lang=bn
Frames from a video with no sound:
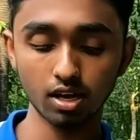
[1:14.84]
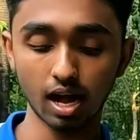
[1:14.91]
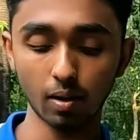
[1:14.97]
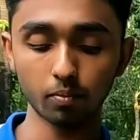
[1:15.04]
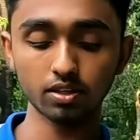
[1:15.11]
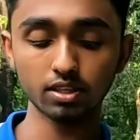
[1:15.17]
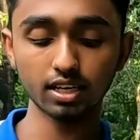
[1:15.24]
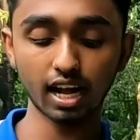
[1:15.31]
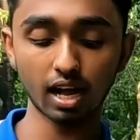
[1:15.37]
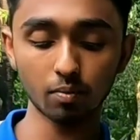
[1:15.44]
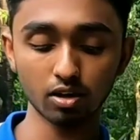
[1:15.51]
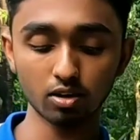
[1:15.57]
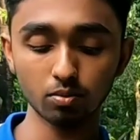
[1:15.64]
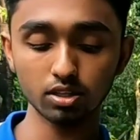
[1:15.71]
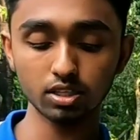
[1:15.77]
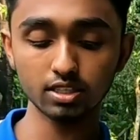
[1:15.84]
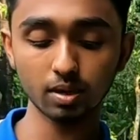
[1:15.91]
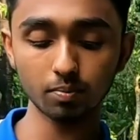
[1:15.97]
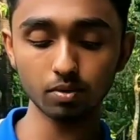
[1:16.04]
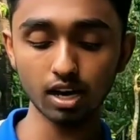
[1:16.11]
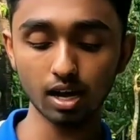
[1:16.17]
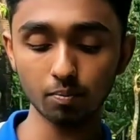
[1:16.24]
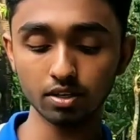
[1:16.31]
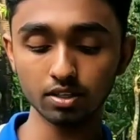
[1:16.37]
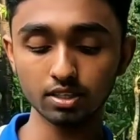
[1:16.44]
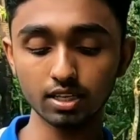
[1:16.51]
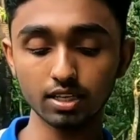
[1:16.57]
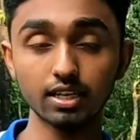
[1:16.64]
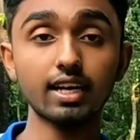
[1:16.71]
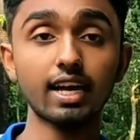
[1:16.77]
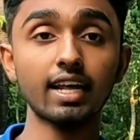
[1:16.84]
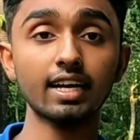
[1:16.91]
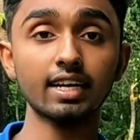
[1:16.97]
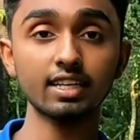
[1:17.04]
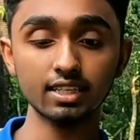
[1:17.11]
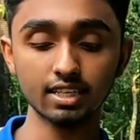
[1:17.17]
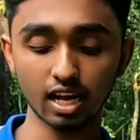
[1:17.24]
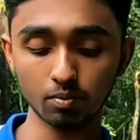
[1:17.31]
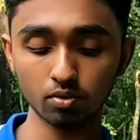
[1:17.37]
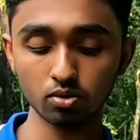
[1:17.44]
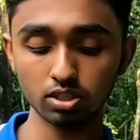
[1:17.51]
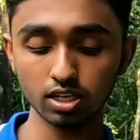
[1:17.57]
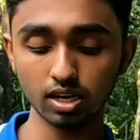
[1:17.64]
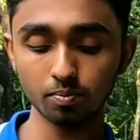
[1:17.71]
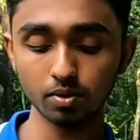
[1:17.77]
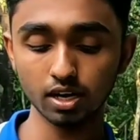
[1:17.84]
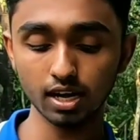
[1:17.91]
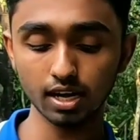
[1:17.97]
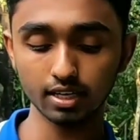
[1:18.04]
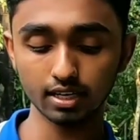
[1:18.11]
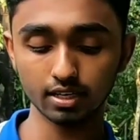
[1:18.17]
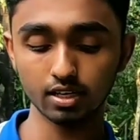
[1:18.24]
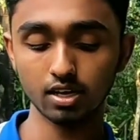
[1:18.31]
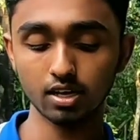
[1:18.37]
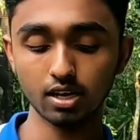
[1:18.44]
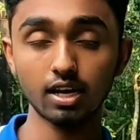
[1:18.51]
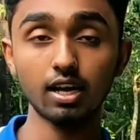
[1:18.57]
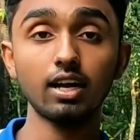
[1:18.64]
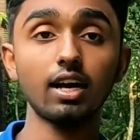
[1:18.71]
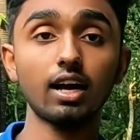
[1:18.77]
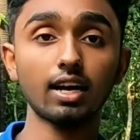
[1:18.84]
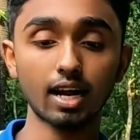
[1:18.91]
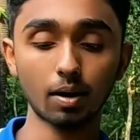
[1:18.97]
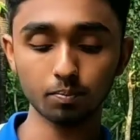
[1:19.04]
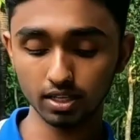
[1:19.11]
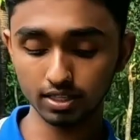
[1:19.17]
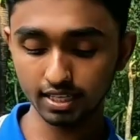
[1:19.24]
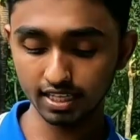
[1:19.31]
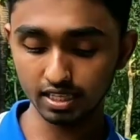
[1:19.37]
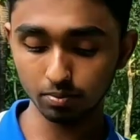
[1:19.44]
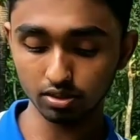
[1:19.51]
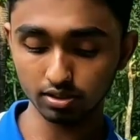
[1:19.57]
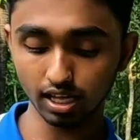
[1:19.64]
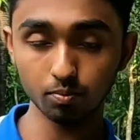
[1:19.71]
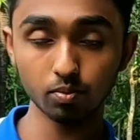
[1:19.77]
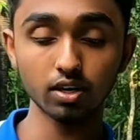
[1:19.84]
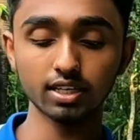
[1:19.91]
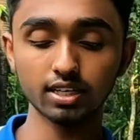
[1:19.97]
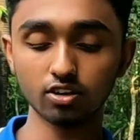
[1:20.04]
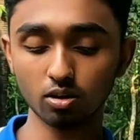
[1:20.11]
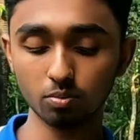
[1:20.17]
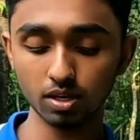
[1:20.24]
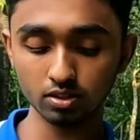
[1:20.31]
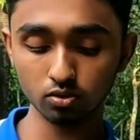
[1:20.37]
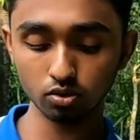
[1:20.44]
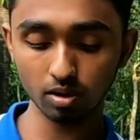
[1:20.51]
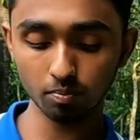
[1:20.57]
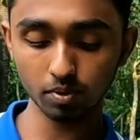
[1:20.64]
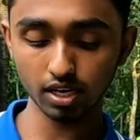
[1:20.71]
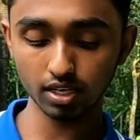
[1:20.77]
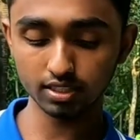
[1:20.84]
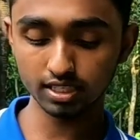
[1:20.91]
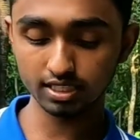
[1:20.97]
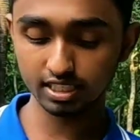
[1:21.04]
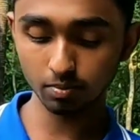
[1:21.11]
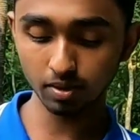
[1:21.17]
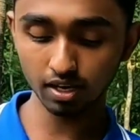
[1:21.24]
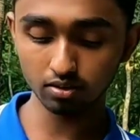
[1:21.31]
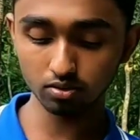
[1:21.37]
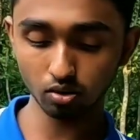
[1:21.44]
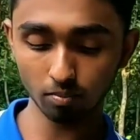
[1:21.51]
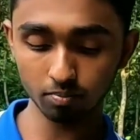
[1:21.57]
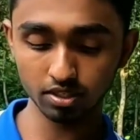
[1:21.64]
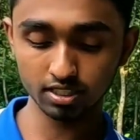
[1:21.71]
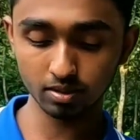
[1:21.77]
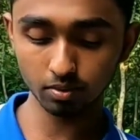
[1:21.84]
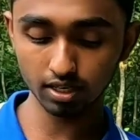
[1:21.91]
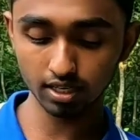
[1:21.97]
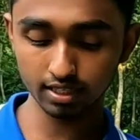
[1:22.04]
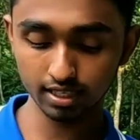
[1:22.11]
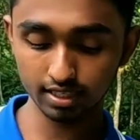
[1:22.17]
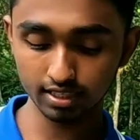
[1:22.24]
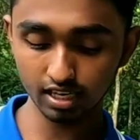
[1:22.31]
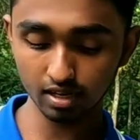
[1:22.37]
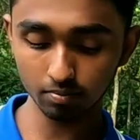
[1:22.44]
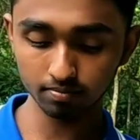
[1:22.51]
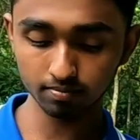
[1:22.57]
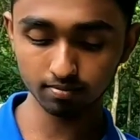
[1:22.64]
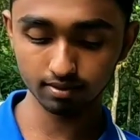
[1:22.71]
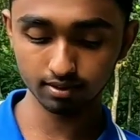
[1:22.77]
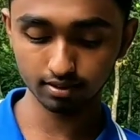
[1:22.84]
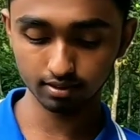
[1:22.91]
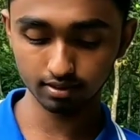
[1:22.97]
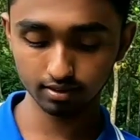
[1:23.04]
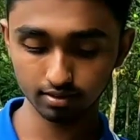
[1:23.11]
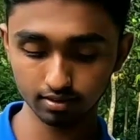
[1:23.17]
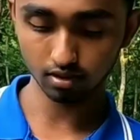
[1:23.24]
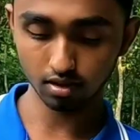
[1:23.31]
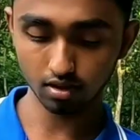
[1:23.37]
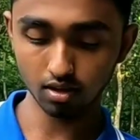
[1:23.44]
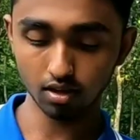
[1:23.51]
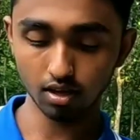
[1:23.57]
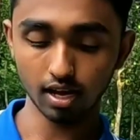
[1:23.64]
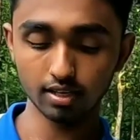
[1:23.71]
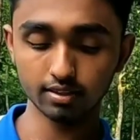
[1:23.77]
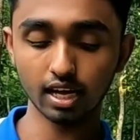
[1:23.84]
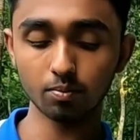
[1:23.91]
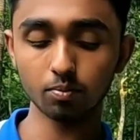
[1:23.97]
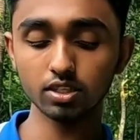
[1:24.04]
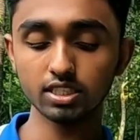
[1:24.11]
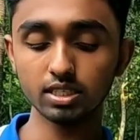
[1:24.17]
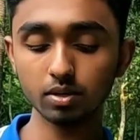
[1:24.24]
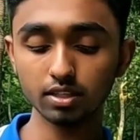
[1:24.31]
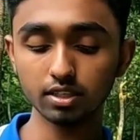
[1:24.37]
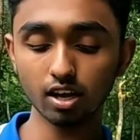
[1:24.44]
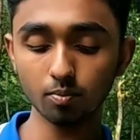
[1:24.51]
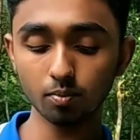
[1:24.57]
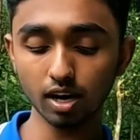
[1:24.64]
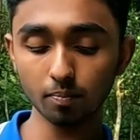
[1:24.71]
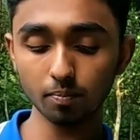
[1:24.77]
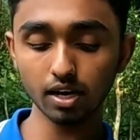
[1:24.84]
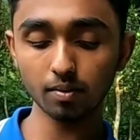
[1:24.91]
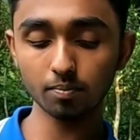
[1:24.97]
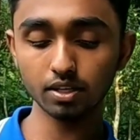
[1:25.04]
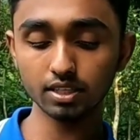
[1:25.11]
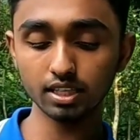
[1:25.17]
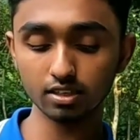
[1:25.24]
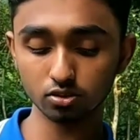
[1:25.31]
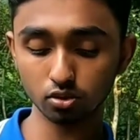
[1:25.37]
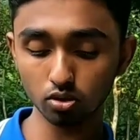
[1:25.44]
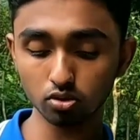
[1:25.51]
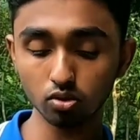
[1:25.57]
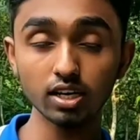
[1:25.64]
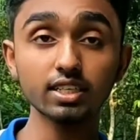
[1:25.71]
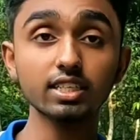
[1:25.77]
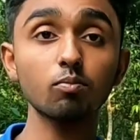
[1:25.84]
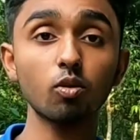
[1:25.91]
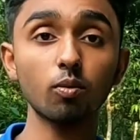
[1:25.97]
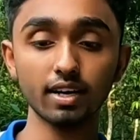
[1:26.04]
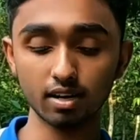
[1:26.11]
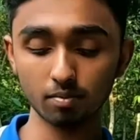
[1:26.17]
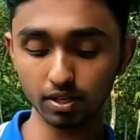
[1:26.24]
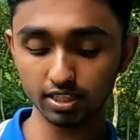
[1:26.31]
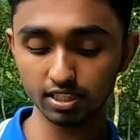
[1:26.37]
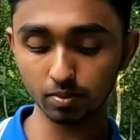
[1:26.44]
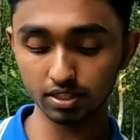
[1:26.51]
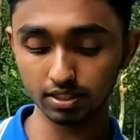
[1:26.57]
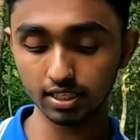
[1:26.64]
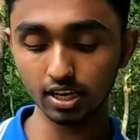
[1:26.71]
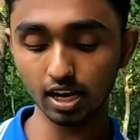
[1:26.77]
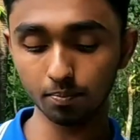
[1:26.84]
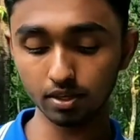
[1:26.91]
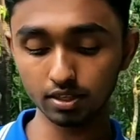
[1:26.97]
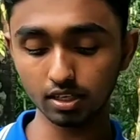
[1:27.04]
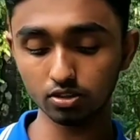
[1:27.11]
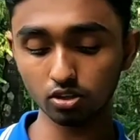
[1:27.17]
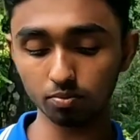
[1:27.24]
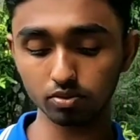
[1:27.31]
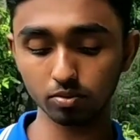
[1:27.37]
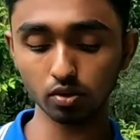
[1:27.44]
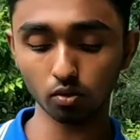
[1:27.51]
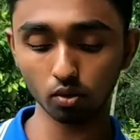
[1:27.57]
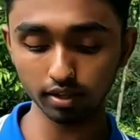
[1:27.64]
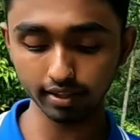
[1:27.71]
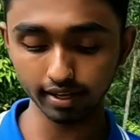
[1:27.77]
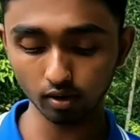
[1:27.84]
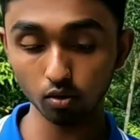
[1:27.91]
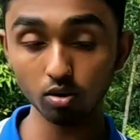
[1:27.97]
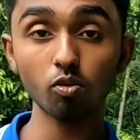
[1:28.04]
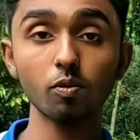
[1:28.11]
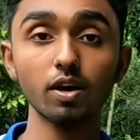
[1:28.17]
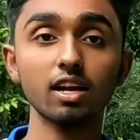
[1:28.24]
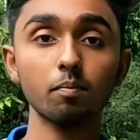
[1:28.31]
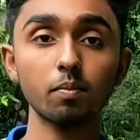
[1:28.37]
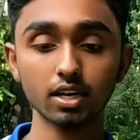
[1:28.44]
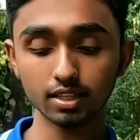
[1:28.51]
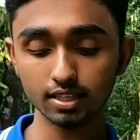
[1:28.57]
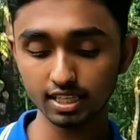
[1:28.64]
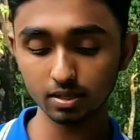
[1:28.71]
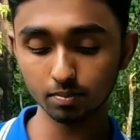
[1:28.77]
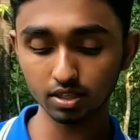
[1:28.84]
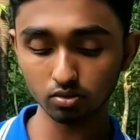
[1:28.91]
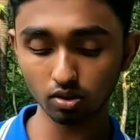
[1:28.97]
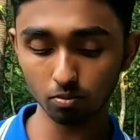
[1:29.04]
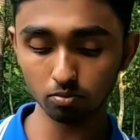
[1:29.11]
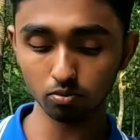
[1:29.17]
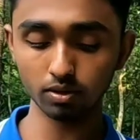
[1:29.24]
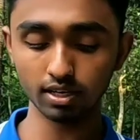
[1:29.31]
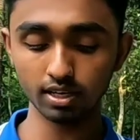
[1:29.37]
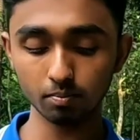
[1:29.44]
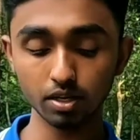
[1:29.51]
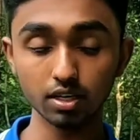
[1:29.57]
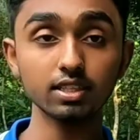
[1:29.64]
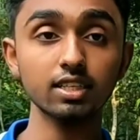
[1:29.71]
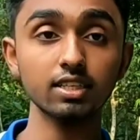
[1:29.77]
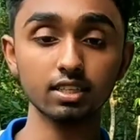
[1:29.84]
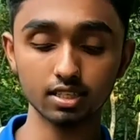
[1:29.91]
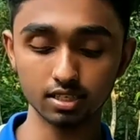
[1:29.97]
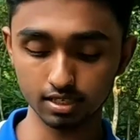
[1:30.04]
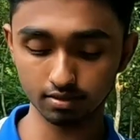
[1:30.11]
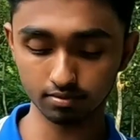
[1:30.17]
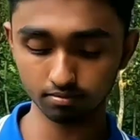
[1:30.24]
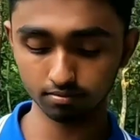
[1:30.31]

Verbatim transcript: আপনাদেরকে আবারও বলতেছি আপনারা আপনাদের এনআইডি নাম অনুসারে আপনারা নামটা দিয়ে দিবেন তারপরে কি করবেন দুই নম্বর আছে জিমেল তো আমি জিমেলটা দিয়ে দিলাম হ্যাঁ, তারপর জিমেল দেওয়ার পর আপনারা আপনাদের সচল একটি মোবাইল নাম্বার দিবেন যেটা আপনাদের সবসময় খোলা থাকে ওই মোবাইল নাম্বারটা দিয়ে দেবেন তো আমি মোবাইল নাম্বারটা দিয়ে দিতেছি